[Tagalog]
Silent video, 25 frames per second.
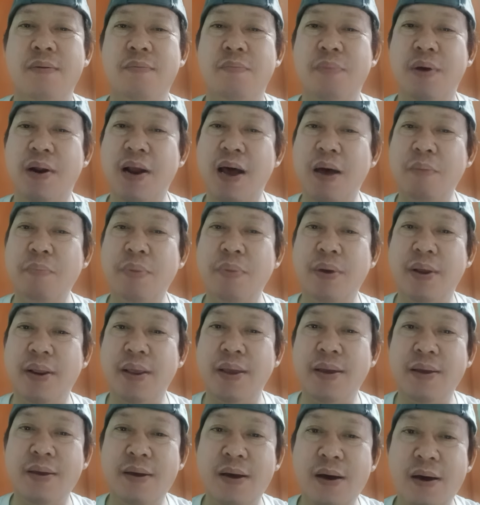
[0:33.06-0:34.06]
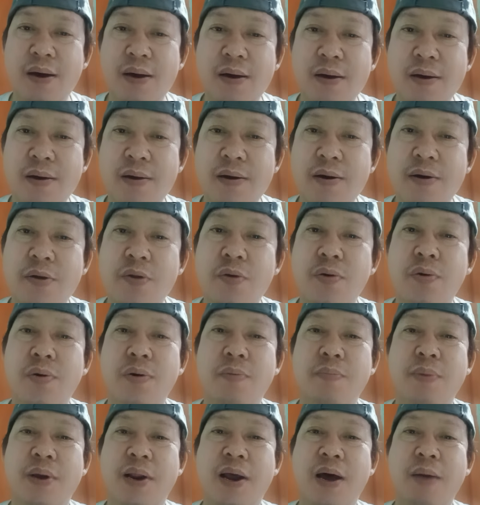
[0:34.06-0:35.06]
marami ring uh, ano,
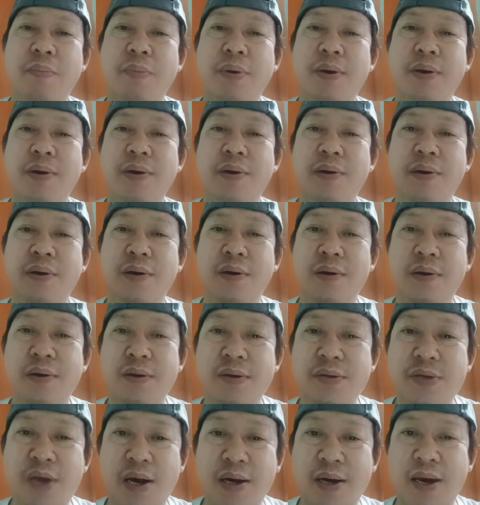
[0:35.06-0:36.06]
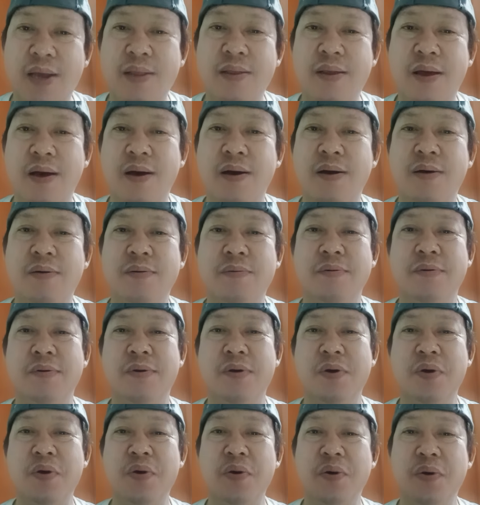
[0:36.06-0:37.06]
maraming sakit ang
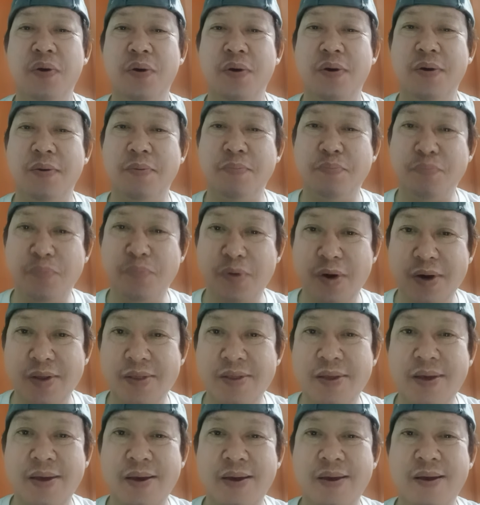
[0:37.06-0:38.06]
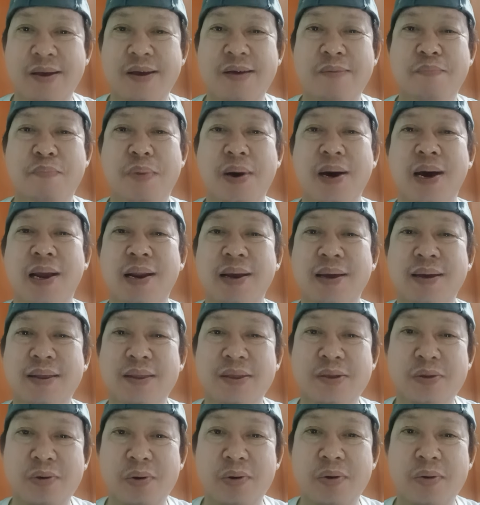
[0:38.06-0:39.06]
pwedeng pagalingin
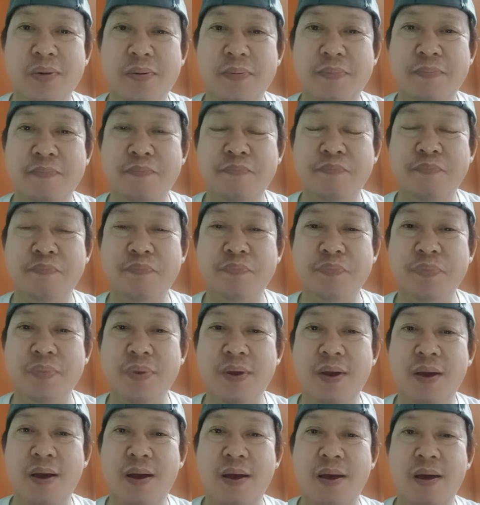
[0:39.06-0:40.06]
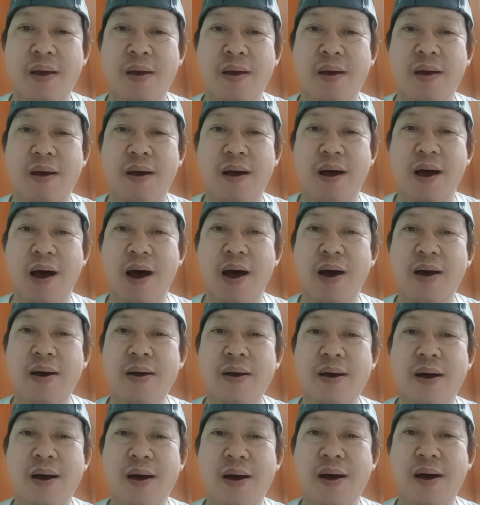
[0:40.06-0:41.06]
nito.
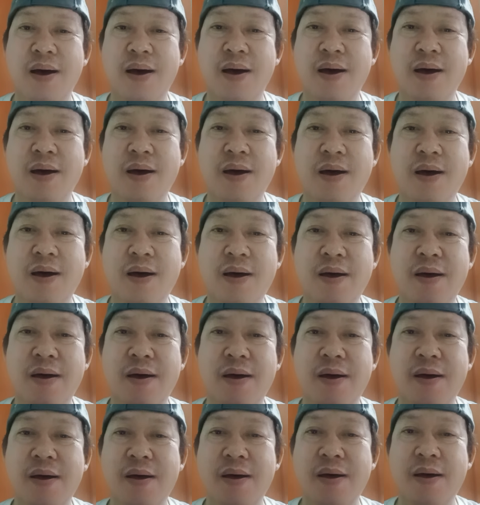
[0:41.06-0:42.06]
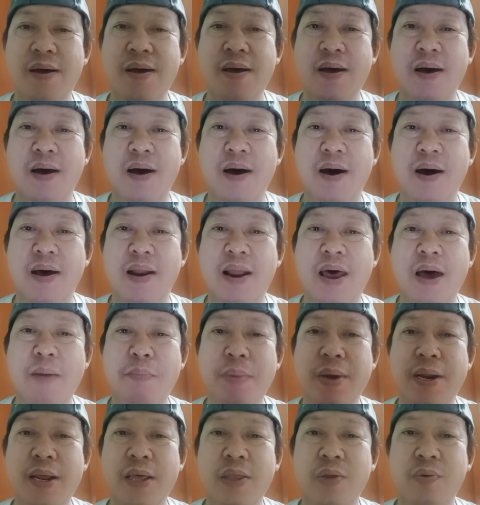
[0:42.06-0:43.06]
Ang uh,
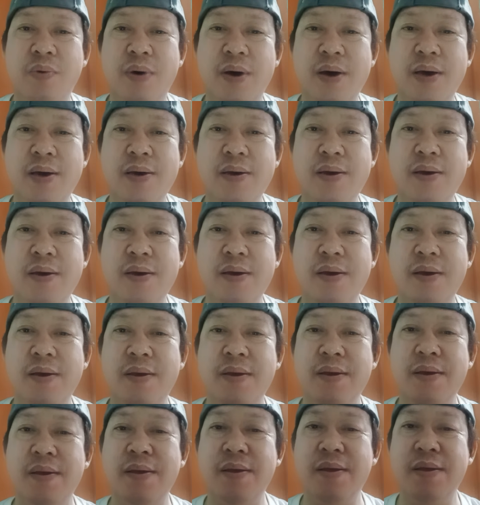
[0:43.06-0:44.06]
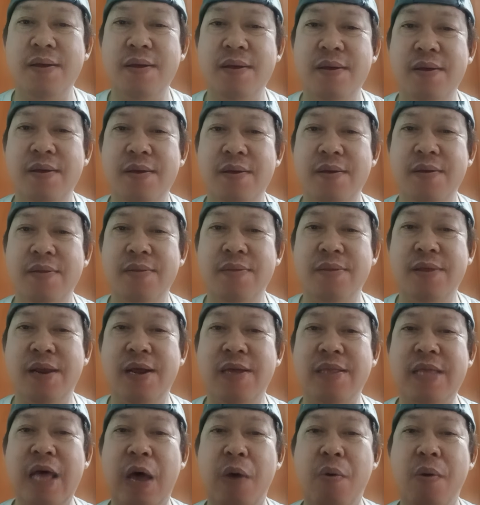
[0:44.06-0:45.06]
halaman nito ay
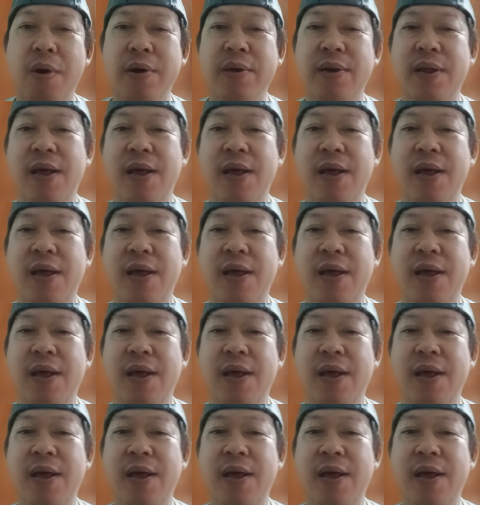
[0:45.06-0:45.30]
tinatawag